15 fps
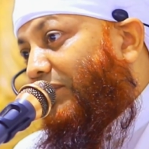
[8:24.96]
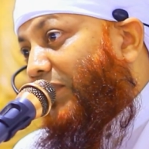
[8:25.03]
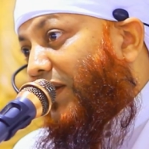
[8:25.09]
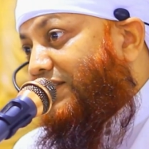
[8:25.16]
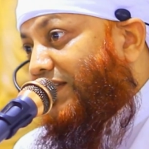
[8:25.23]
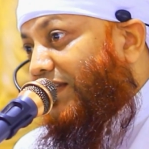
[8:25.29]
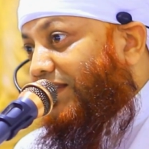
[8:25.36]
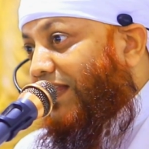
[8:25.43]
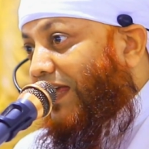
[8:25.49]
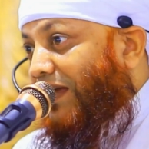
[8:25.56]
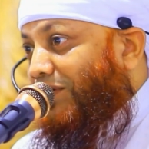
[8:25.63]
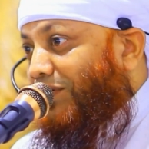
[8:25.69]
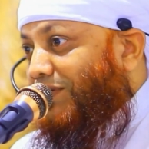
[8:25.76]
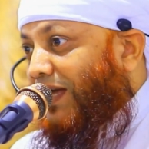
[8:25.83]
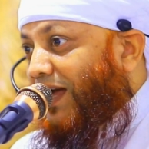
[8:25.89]
এই ভ্যাকসিন
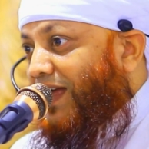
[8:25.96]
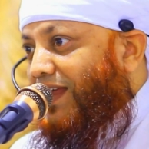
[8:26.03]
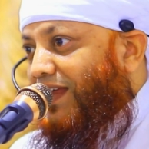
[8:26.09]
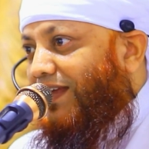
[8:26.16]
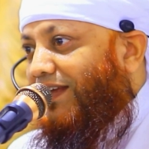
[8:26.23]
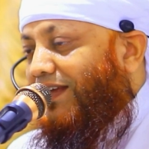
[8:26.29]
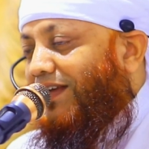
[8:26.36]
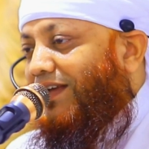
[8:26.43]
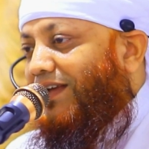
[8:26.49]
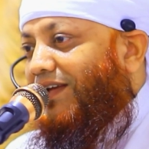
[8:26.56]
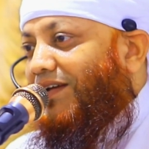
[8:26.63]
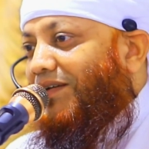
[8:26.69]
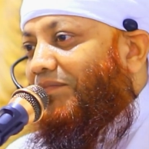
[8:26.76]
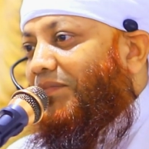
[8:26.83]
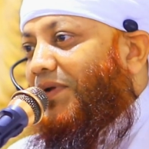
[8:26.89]
দেয় কোথায়
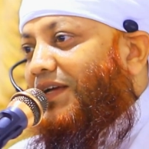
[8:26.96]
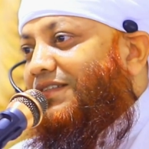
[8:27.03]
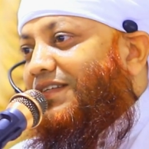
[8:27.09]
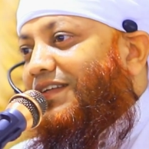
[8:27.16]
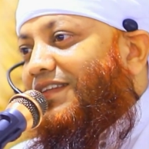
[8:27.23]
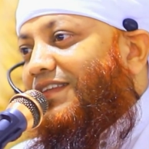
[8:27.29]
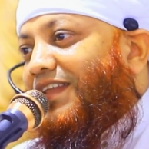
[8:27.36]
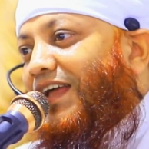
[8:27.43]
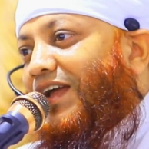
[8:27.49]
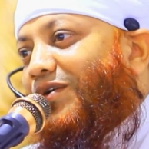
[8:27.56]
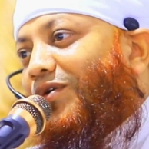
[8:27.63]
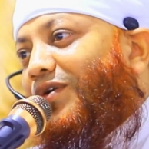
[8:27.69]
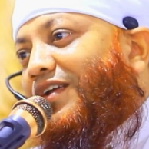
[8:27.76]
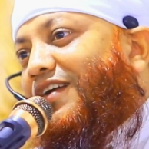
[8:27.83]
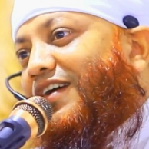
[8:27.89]
ভ্যাকসিন দেয়
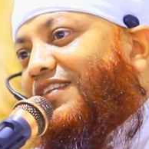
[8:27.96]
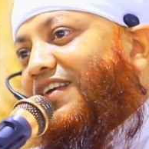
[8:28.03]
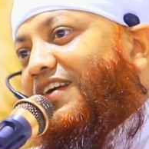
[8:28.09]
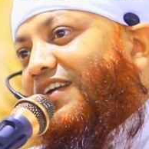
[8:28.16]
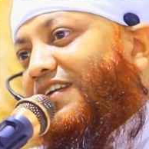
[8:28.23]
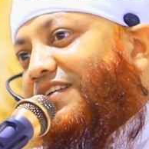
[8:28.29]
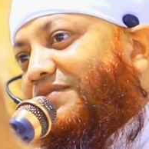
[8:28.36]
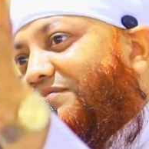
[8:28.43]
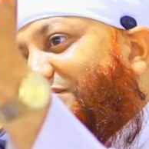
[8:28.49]
কলিকাতায়